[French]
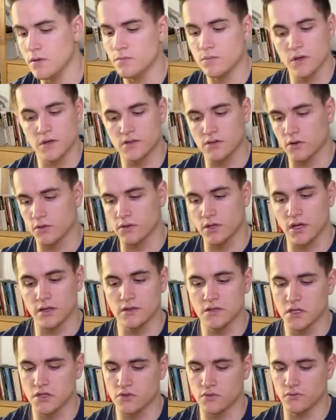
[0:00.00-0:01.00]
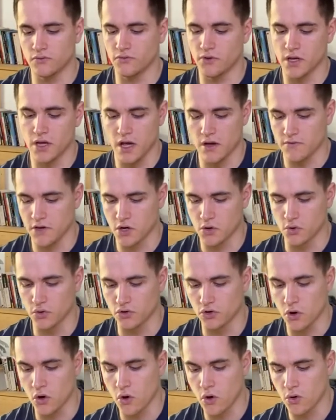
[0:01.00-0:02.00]
mais c'est en train de s'essouffler avec le
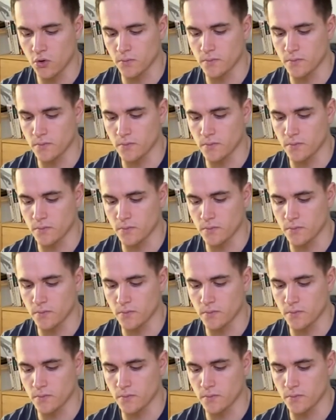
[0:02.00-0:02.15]
temps.